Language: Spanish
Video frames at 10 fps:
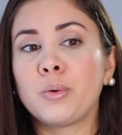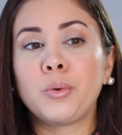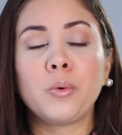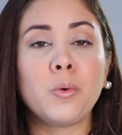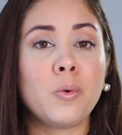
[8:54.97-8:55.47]

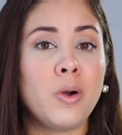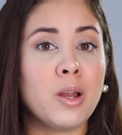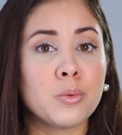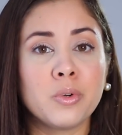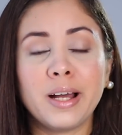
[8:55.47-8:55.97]
o
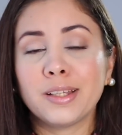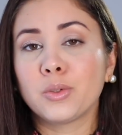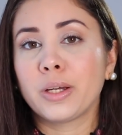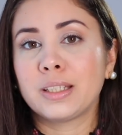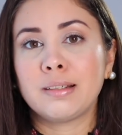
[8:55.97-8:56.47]
algún
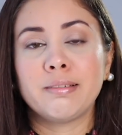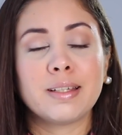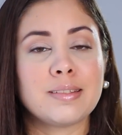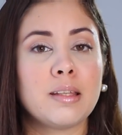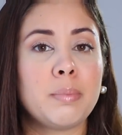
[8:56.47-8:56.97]
gato que estaba en
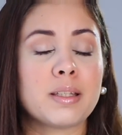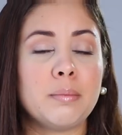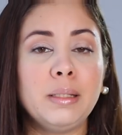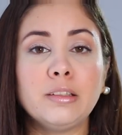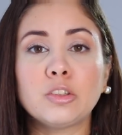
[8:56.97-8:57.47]
ese
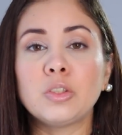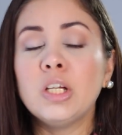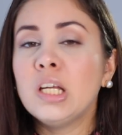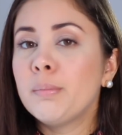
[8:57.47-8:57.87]
departamento,